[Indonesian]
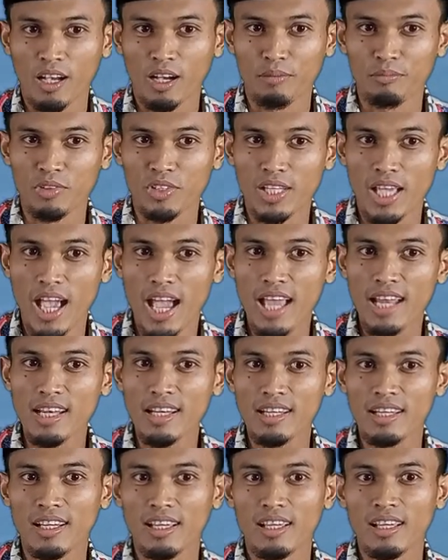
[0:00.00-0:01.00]
Kemudian
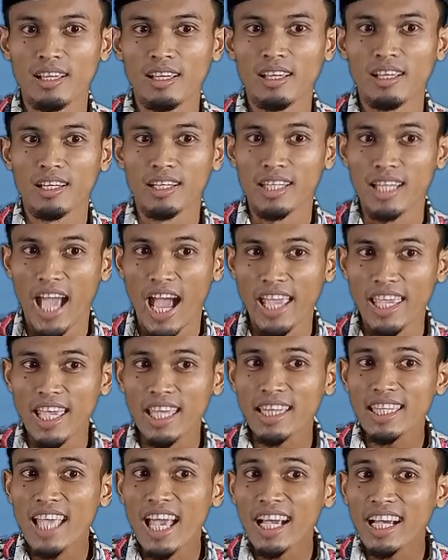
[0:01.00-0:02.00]
di
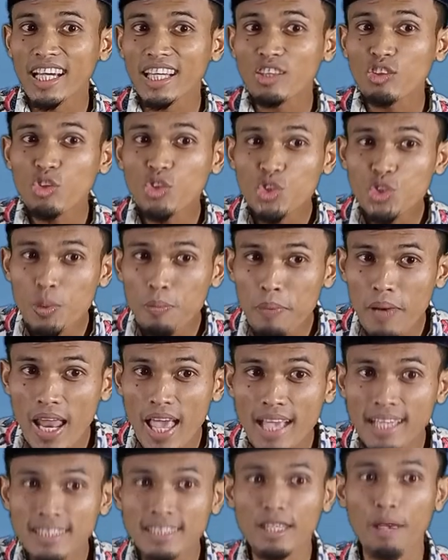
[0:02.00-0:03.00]
ayat yang ke-17
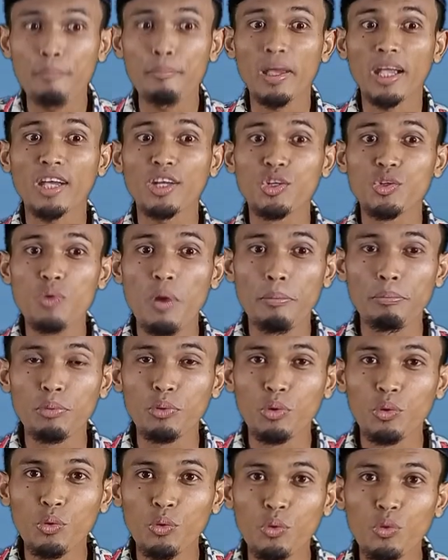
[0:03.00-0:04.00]
sampai ke-20
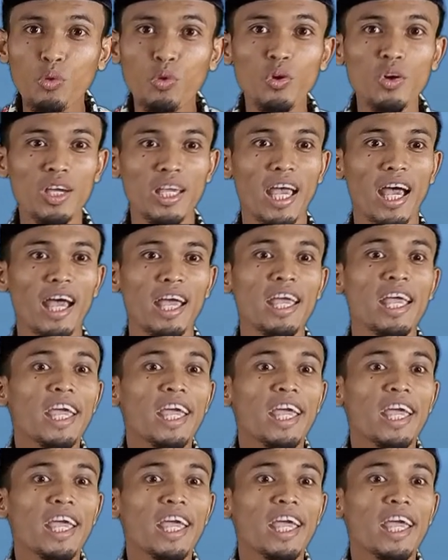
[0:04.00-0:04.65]
ya,